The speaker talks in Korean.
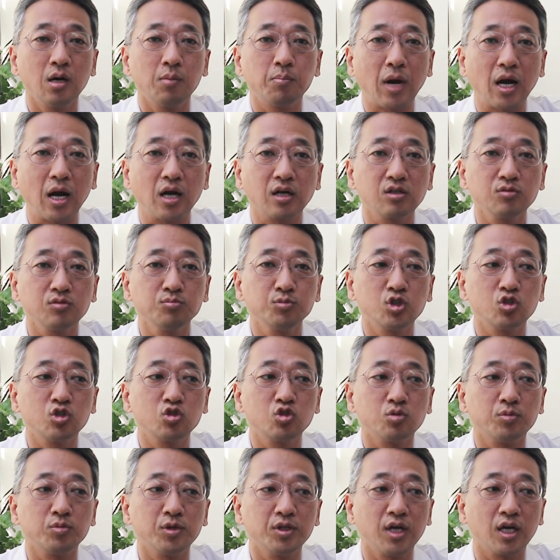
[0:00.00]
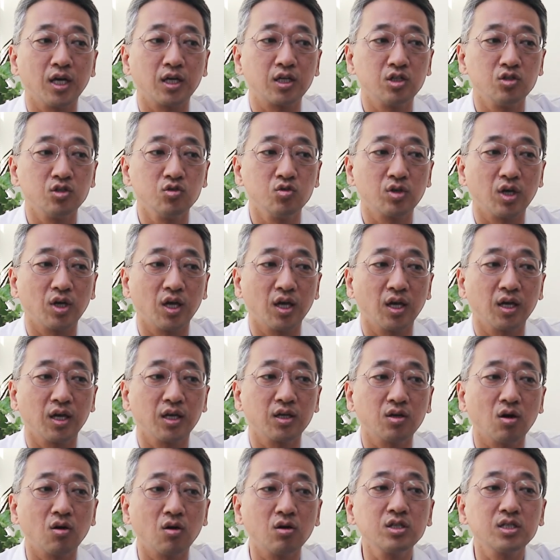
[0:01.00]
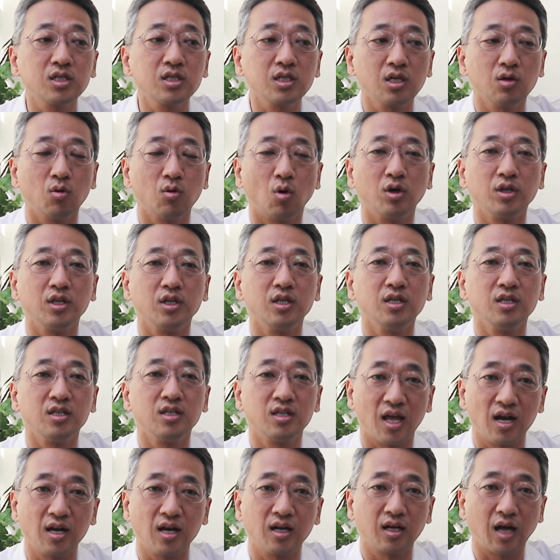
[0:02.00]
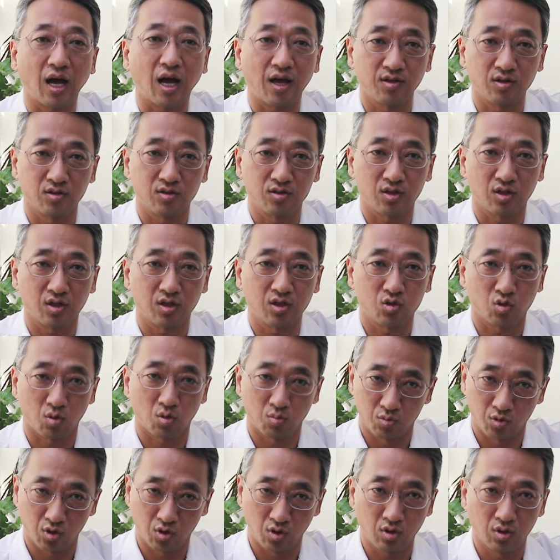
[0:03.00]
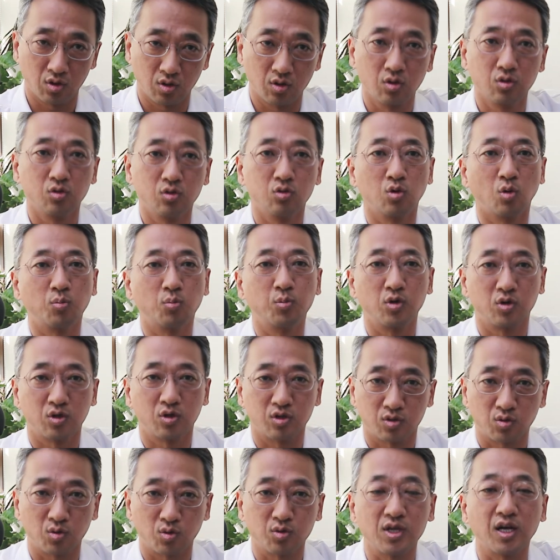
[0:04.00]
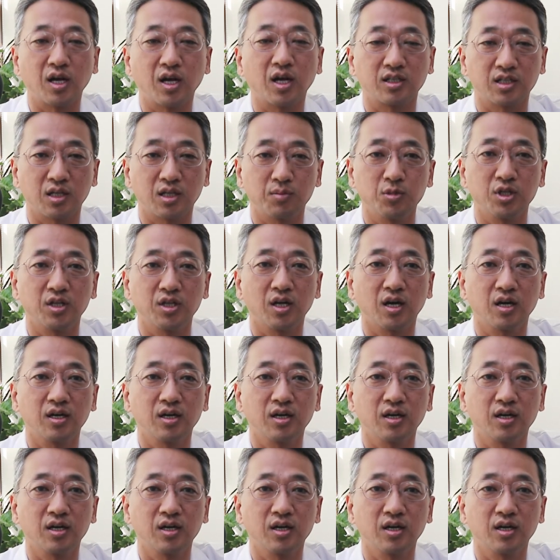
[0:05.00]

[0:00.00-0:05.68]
팔꿈치 주변의 근육의 경직이 원인이 될 가능성이 좀 더 높을 것으로 생각됩니다.